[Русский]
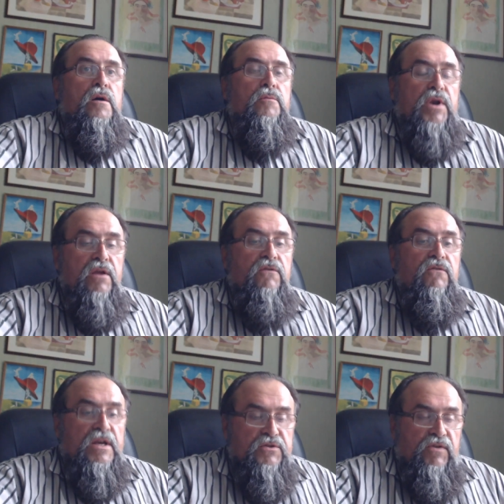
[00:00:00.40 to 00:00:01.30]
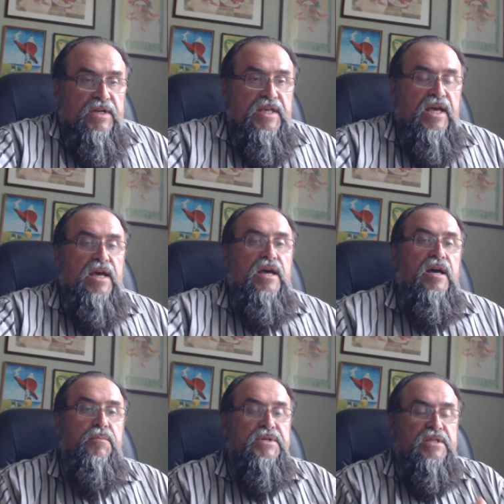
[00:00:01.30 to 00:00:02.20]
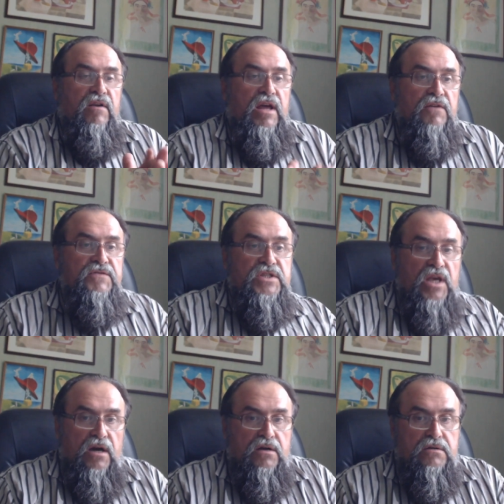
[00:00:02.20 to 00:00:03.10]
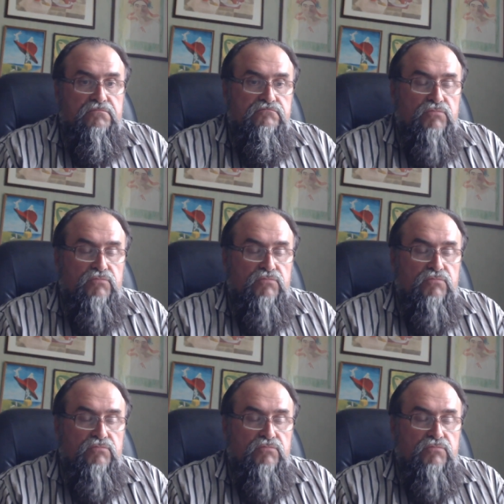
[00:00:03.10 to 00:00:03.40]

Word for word: Привет вас! Поздравляю всех,